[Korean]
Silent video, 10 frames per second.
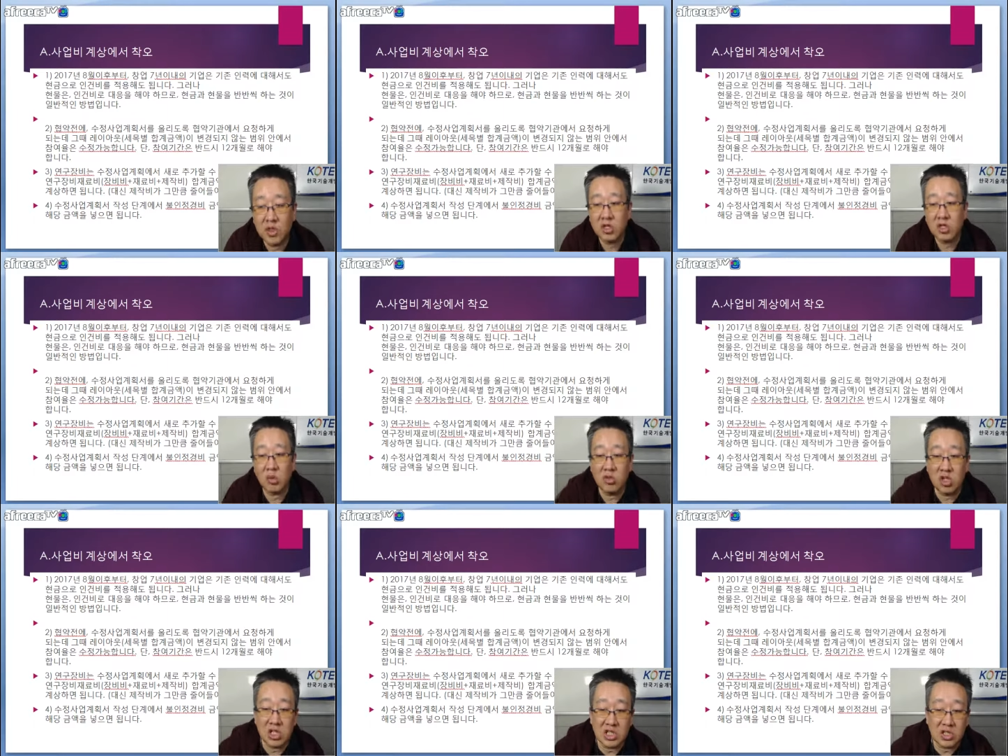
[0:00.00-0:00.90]

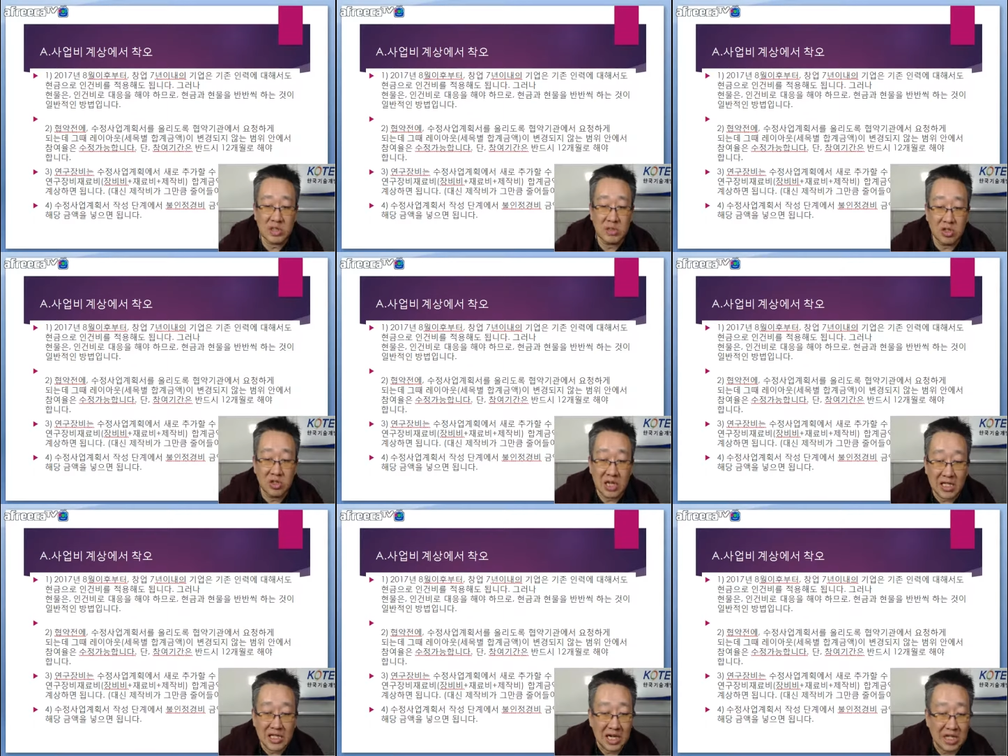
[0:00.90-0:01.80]
전문위원 직접 질문을
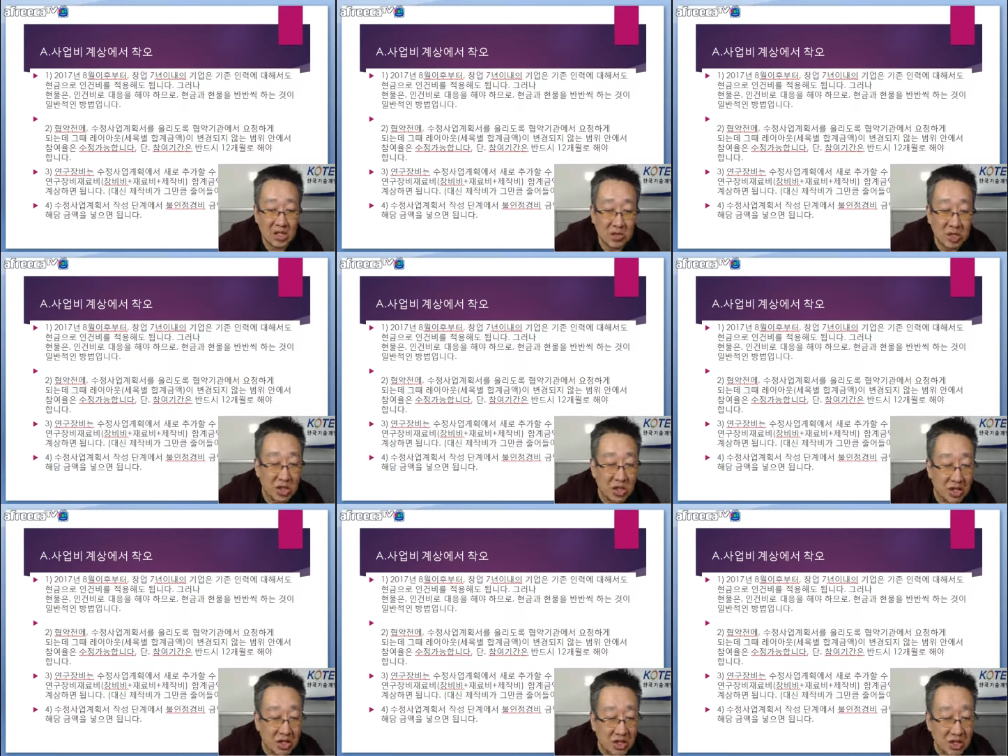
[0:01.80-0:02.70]
하지 않겠죠.
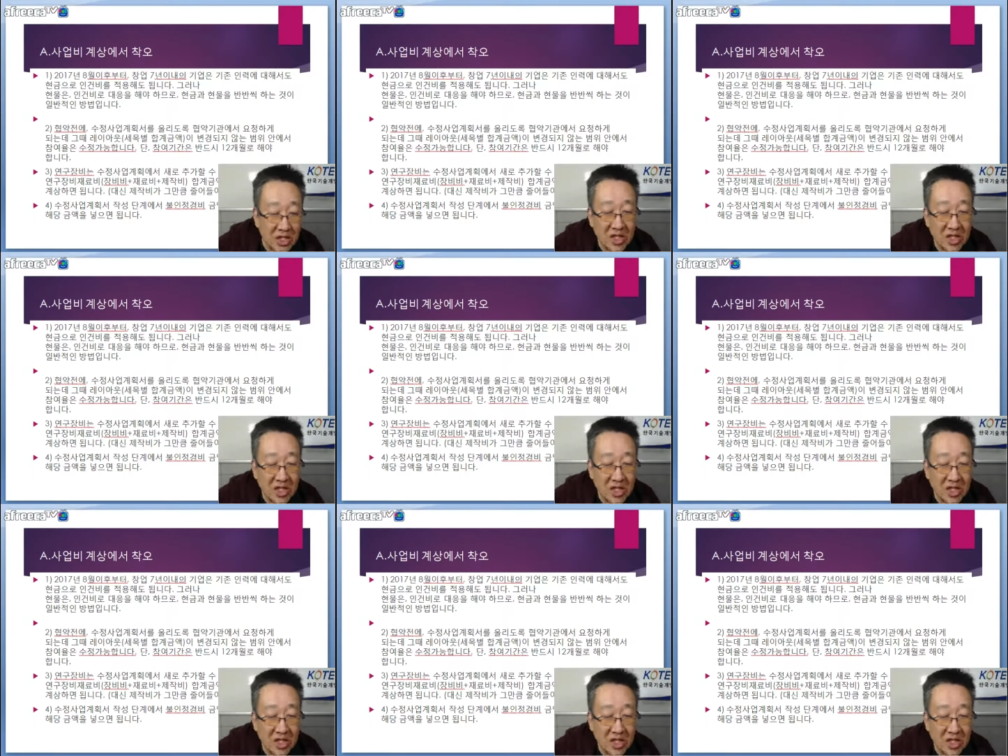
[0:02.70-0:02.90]
전문위원들은